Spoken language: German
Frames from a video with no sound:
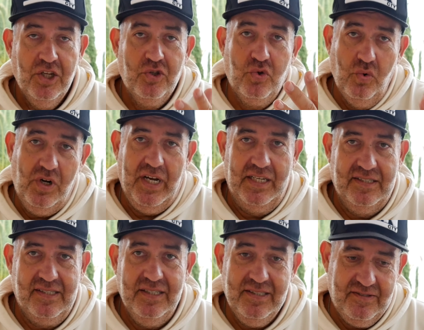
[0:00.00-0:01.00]
Du
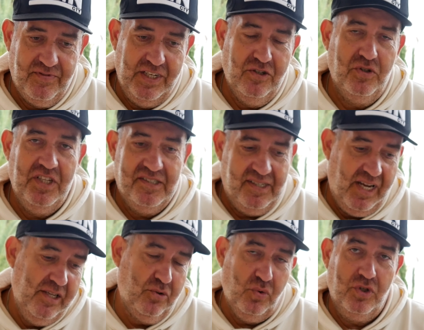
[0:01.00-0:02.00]
kennst es, wenn du die
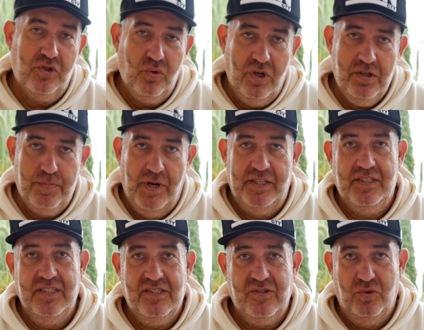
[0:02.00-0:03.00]
Zeitungen
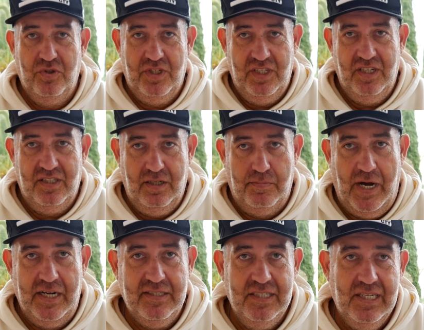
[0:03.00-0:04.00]
durchblätterst unter der
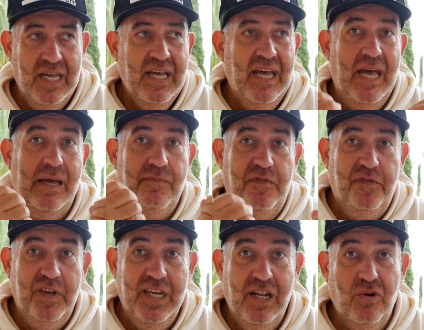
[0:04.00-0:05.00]
Thematik,
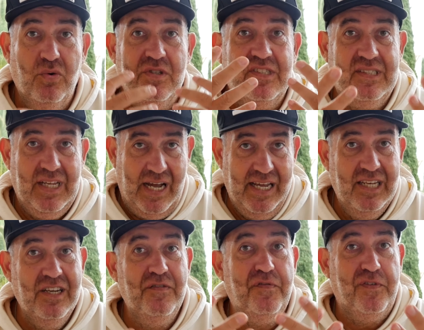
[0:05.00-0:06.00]
empfehl uns
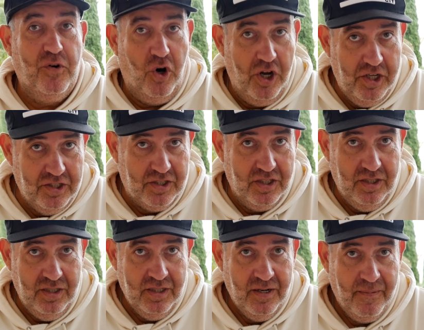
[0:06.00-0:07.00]
deinen Freunden
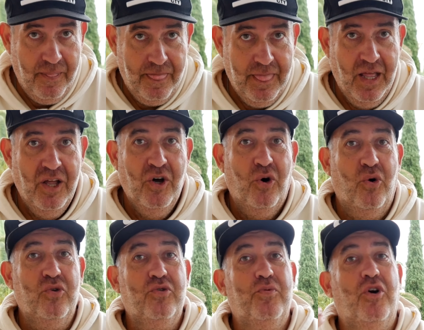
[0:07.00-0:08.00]

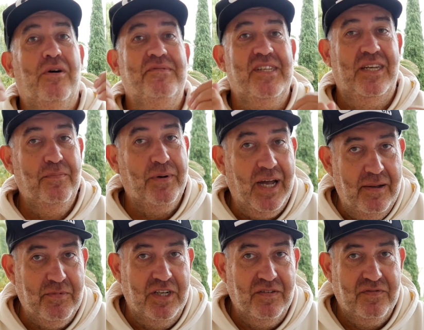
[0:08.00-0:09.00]
und du bekommst eine
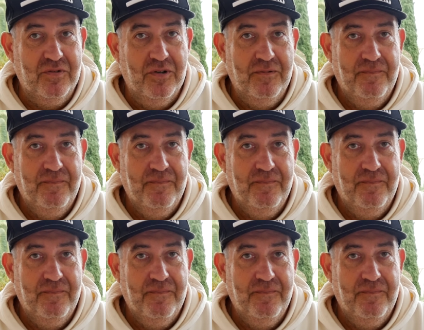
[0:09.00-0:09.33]
Prämie dafür.